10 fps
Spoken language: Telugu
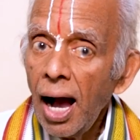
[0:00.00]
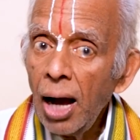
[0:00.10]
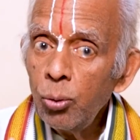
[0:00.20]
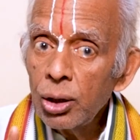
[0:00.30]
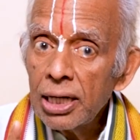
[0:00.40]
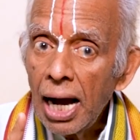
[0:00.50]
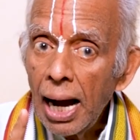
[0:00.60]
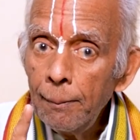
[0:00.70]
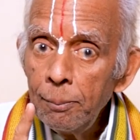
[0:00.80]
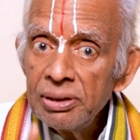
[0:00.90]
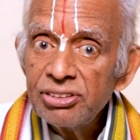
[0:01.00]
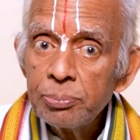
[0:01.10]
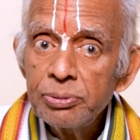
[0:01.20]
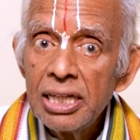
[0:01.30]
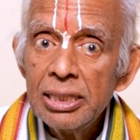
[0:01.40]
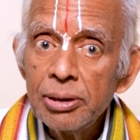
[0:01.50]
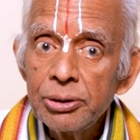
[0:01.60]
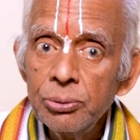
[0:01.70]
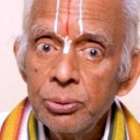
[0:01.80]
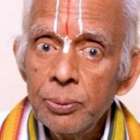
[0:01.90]
ఆ ఒక్క అమ్మ శబ్దాన్ని
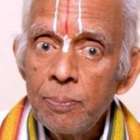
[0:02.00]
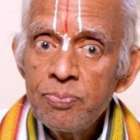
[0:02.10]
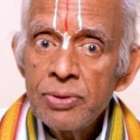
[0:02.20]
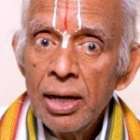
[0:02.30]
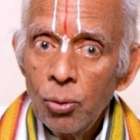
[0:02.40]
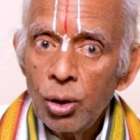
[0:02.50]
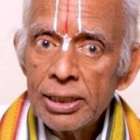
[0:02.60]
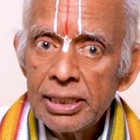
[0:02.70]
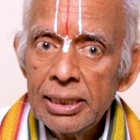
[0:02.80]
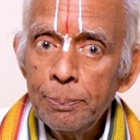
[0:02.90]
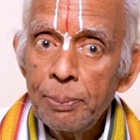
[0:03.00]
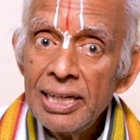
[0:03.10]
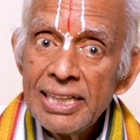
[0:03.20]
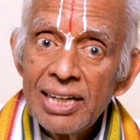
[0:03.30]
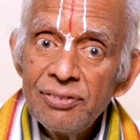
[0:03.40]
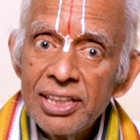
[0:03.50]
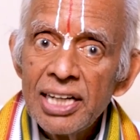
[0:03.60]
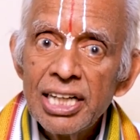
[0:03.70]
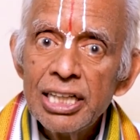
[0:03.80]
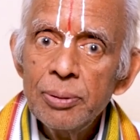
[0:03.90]
మనం ఒకటి పలికే
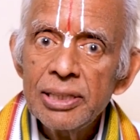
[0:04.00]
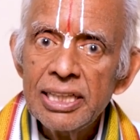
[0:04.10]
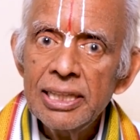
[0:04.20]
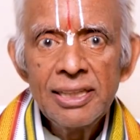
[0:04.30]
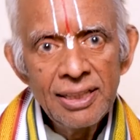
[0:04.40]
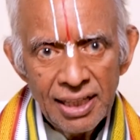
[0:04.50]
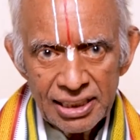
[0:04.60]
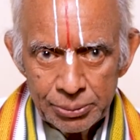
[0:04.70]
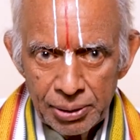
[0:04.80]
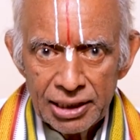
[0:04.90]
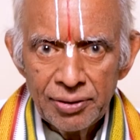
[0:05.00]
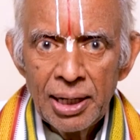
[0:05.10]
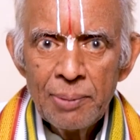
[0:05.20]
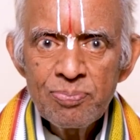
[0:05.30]
విధానాన్ని బట్టి అది భయమా